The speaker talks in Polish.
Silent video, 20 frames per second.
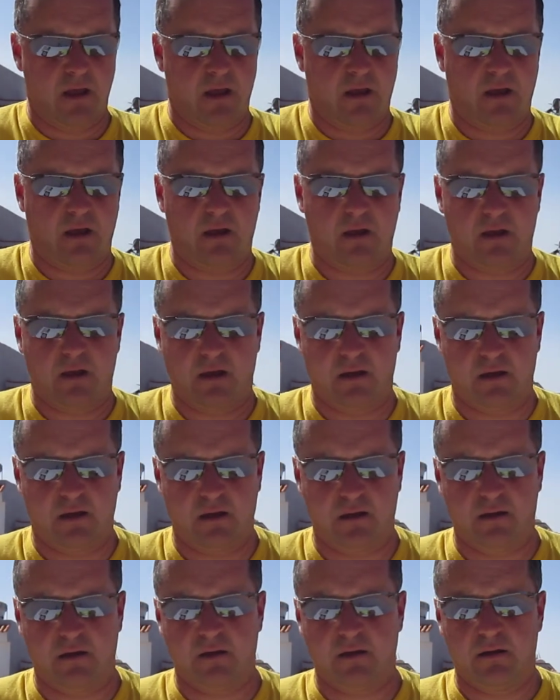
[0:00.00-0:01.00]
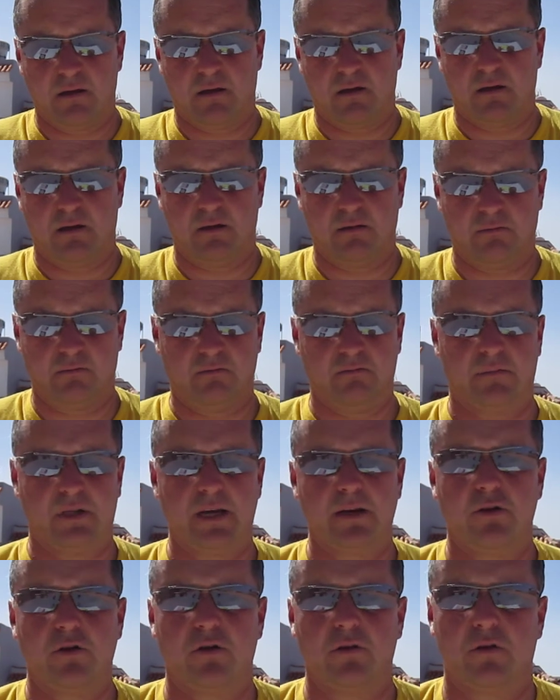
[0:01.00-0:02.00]
Eee,
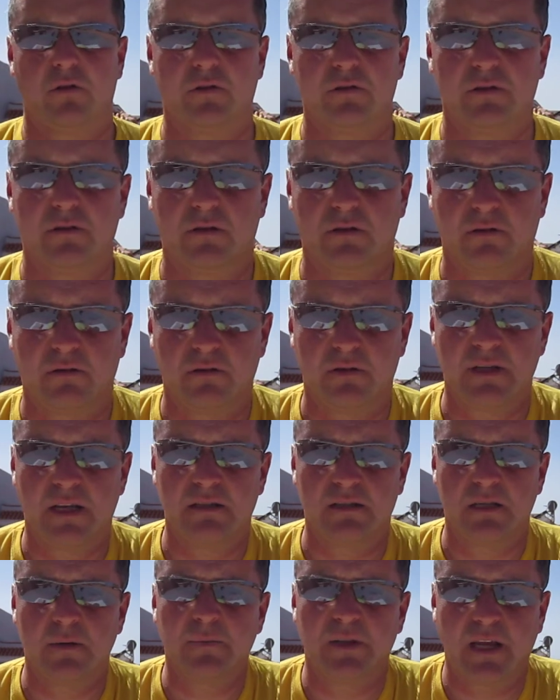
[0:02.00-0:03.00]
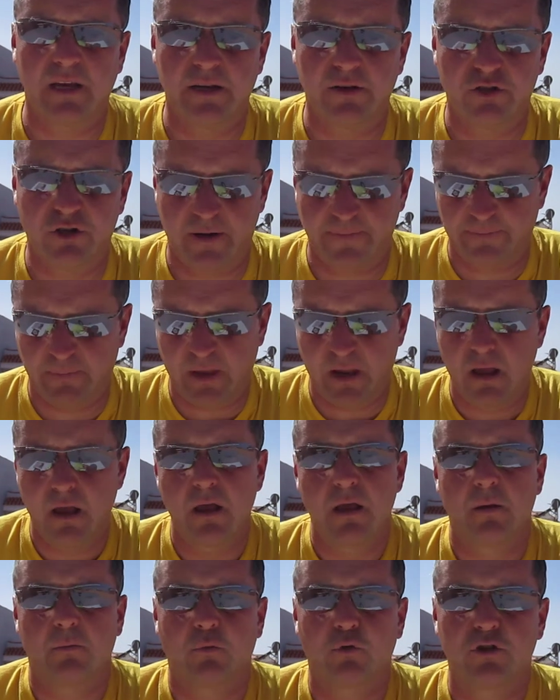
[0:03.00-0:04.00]
ten kokos na, e, z tym talerzem
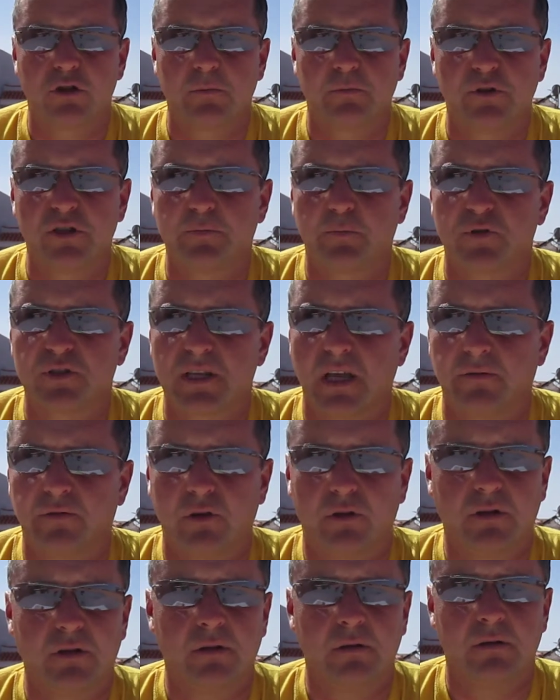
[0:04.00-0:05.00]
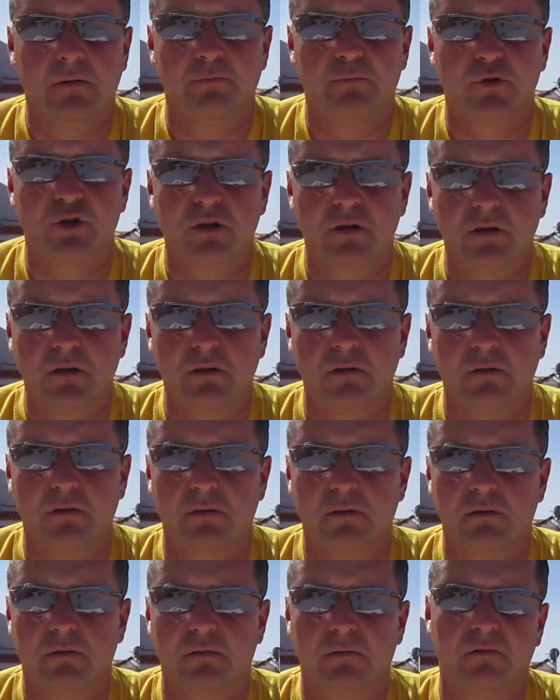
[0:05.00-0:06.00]
musi być postawiony przy
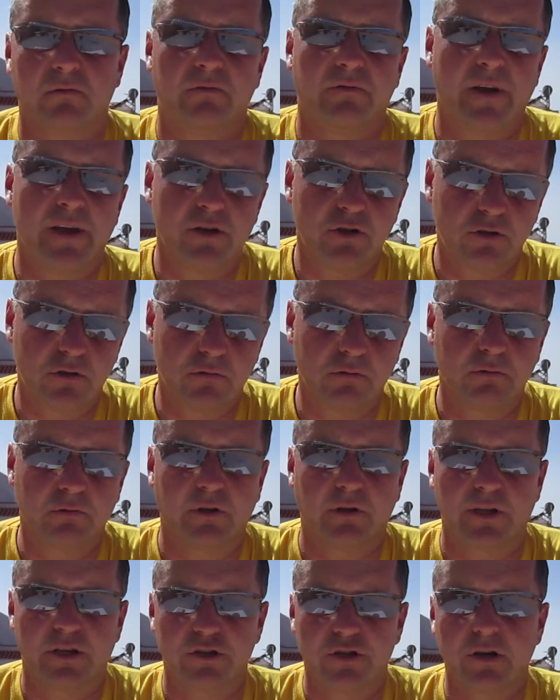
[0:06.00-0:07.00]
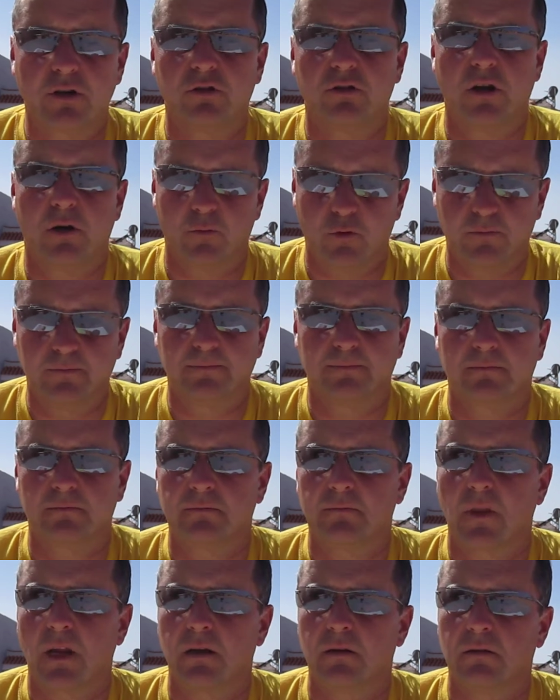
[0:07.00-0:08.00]
wejściu do naszego domu.
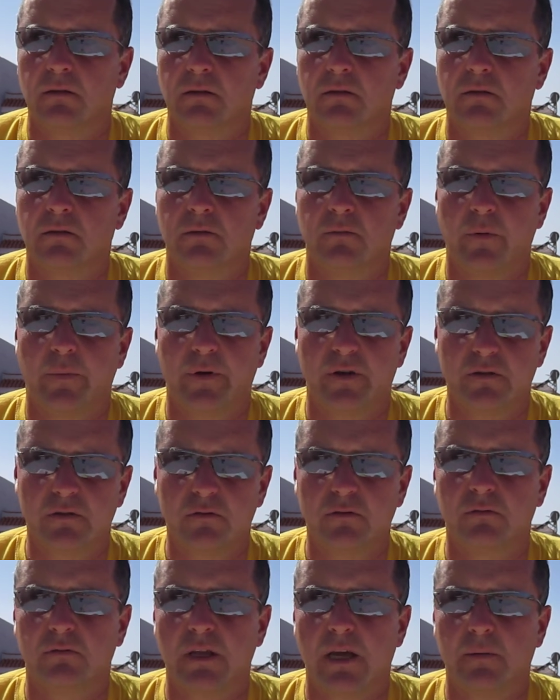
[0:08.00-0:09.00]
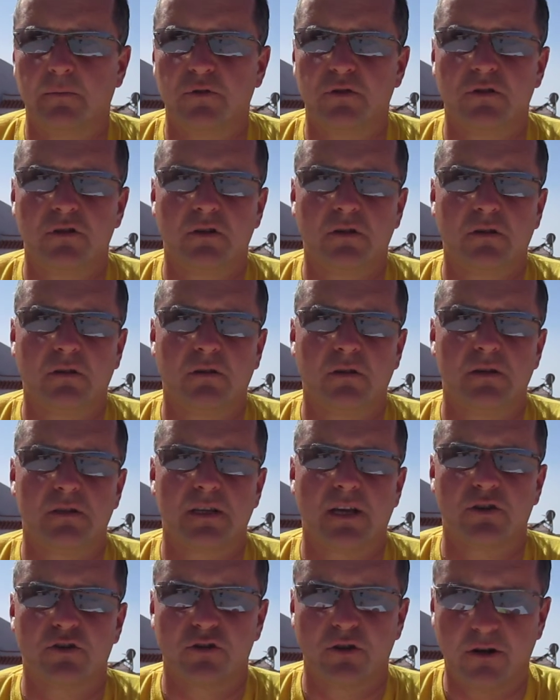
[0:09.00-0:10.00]
E, po prostu tam, gdzie jest
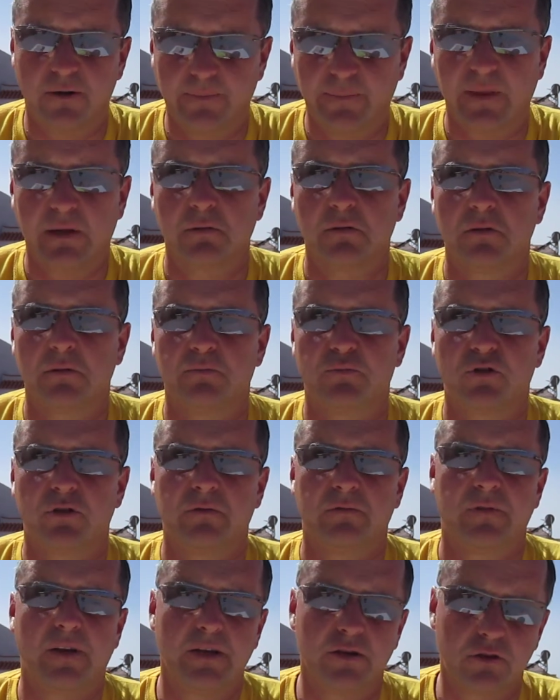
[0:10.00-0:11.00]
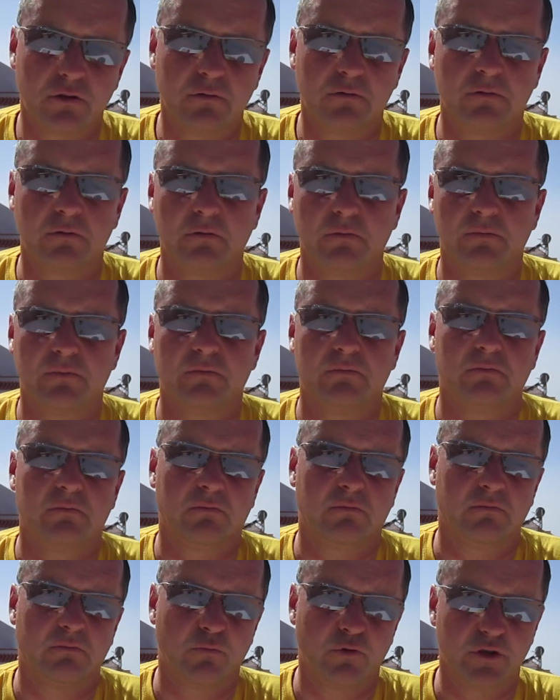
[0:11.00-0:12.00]
nasz dom, y, przy wejściu mm,
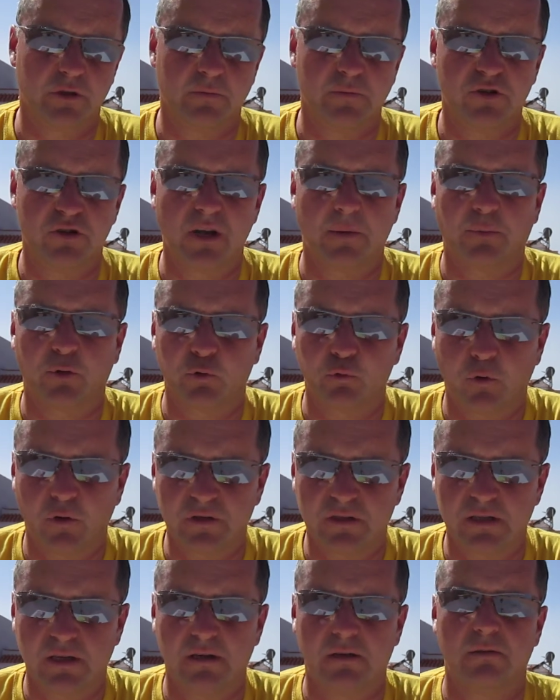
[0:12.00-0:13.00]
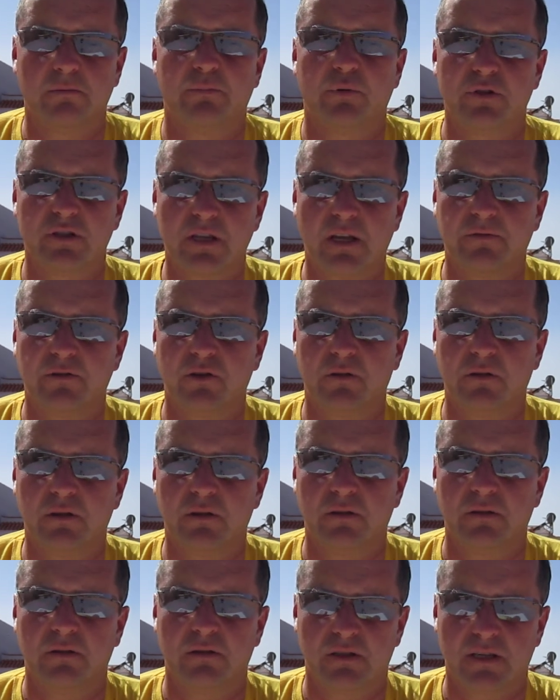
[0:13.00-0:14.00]
musi być na podłodze
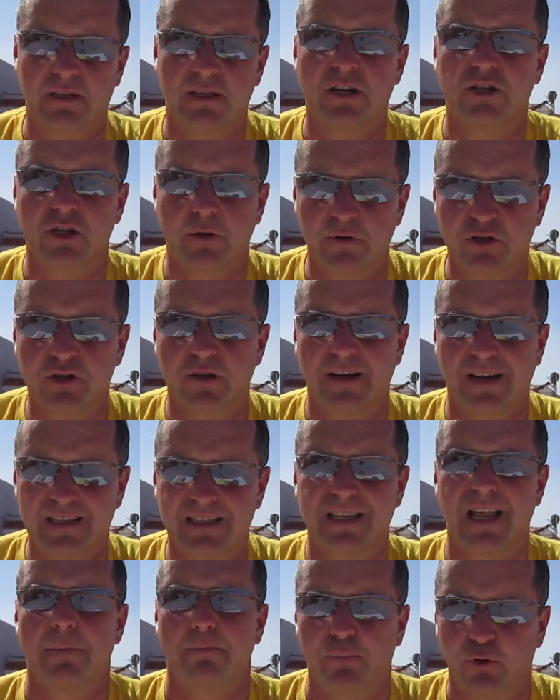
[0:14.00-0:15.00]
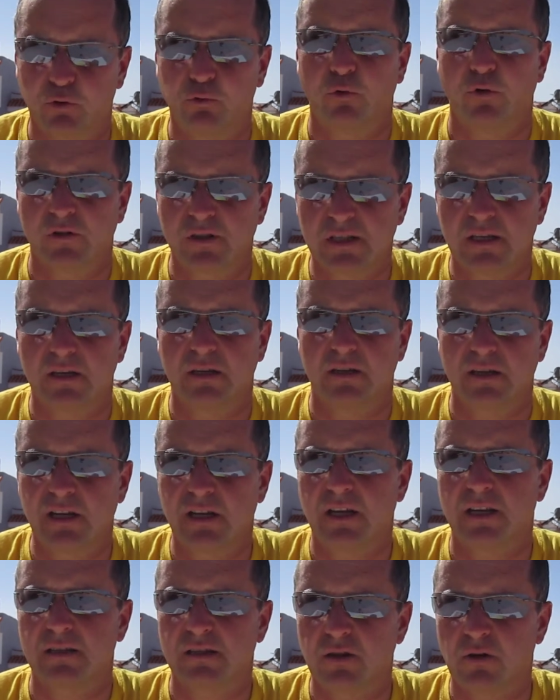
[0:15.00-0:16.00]
postawiony, zaznaczam jeszcze raz, na podłodze, nie
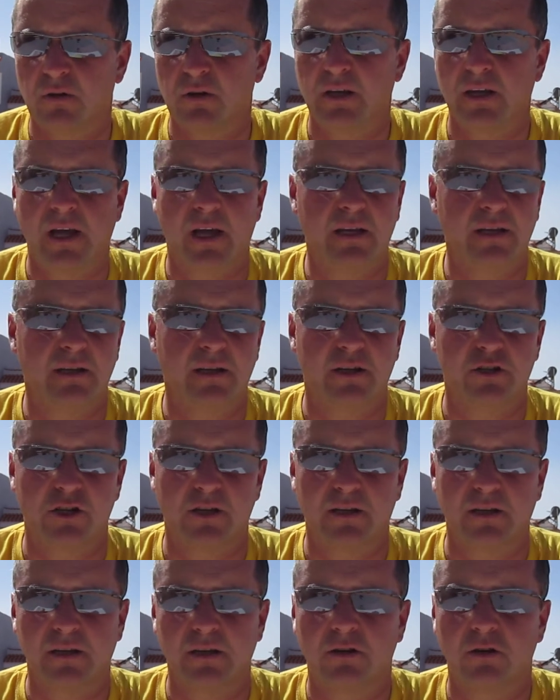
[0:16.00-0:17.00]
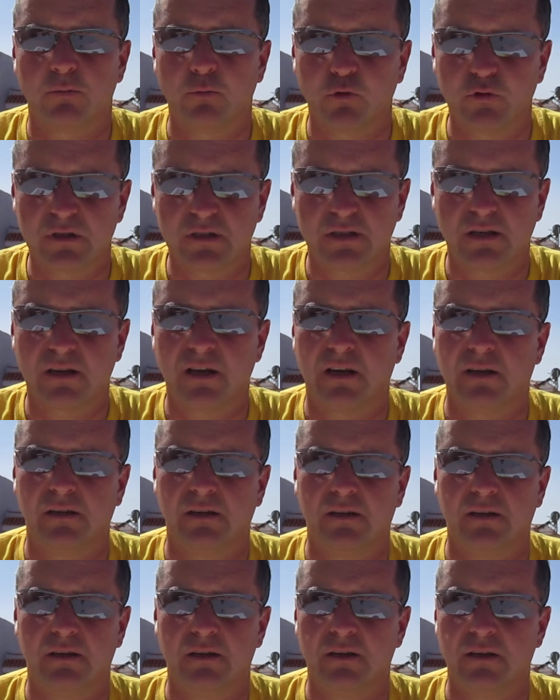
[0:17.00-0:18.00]
na stole, ani na żadnej komórce, ani
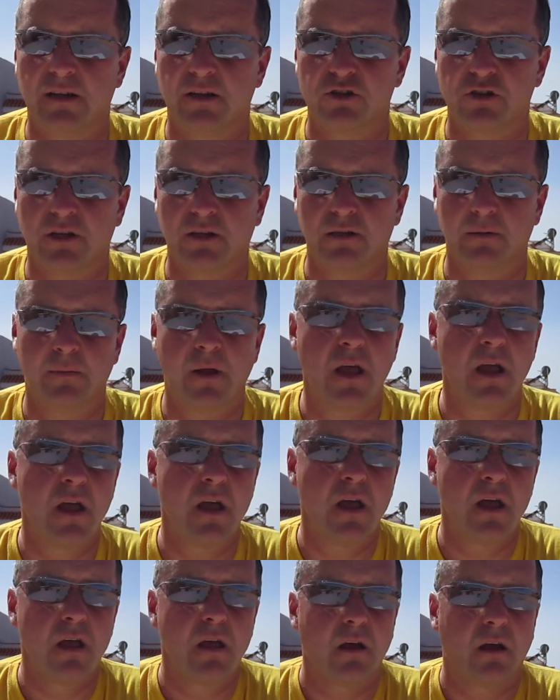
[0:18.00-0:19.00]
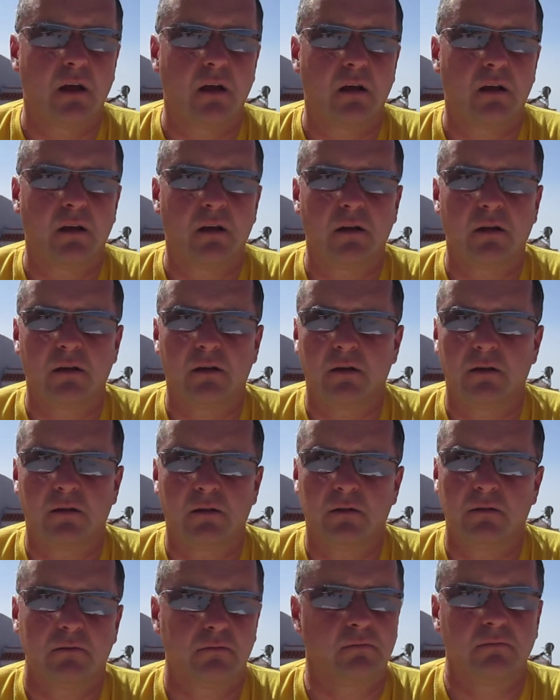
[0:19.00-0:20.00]
nie na żadnym
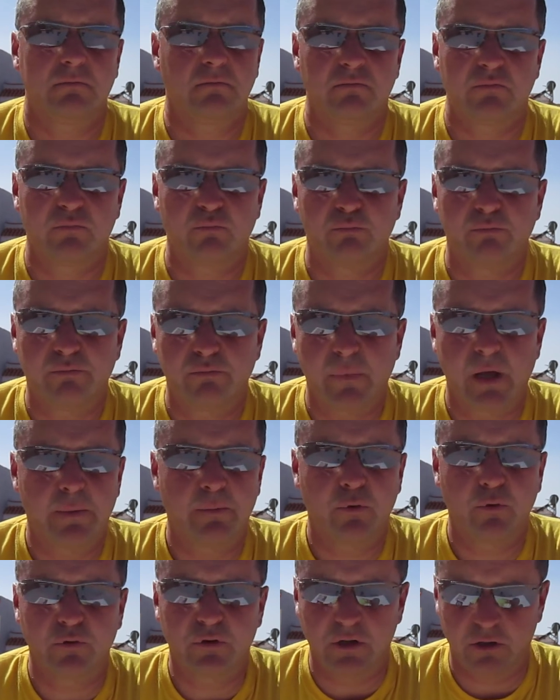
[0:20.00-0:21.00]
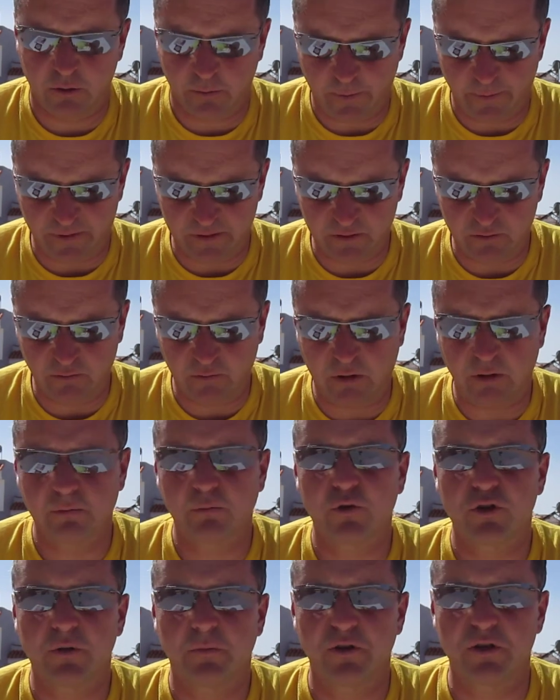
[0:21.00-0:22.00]
e, meblu, tylko po prostu
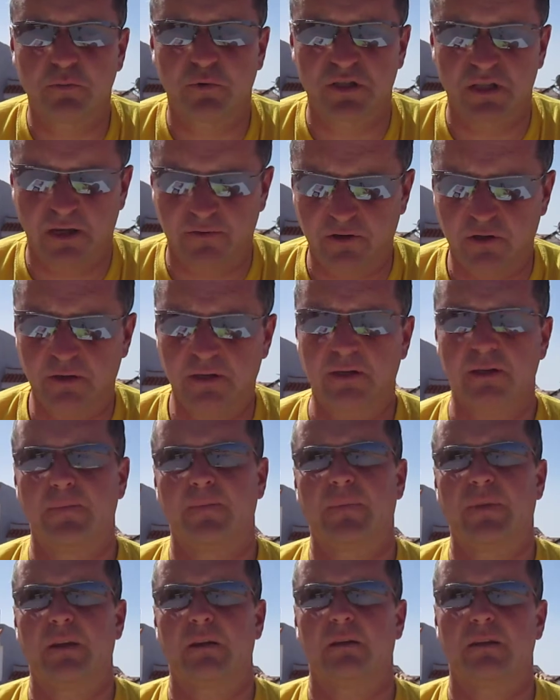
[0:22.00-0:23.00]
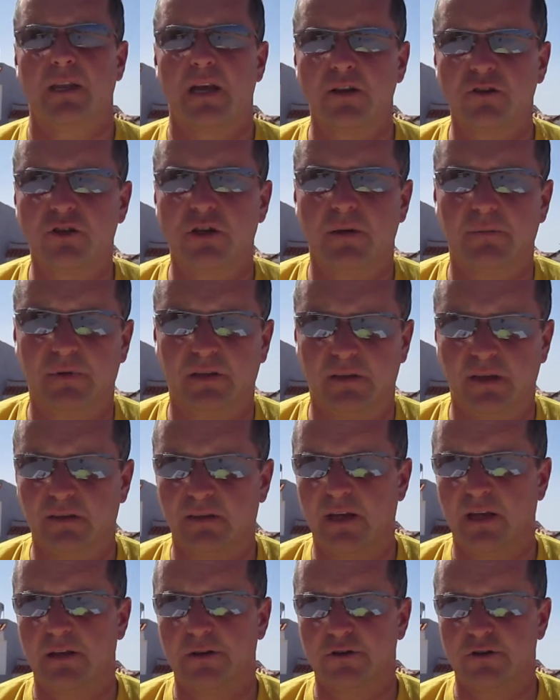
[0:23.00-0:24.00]
musi być postawiony na ziemi ten
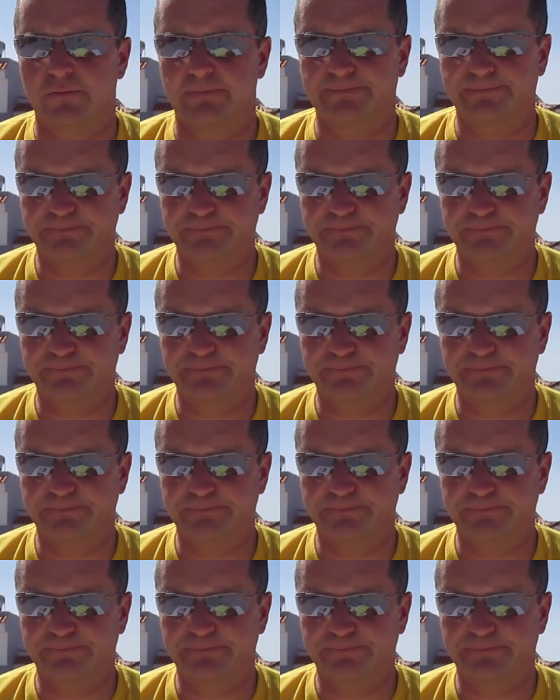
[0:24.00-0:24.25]
talerz.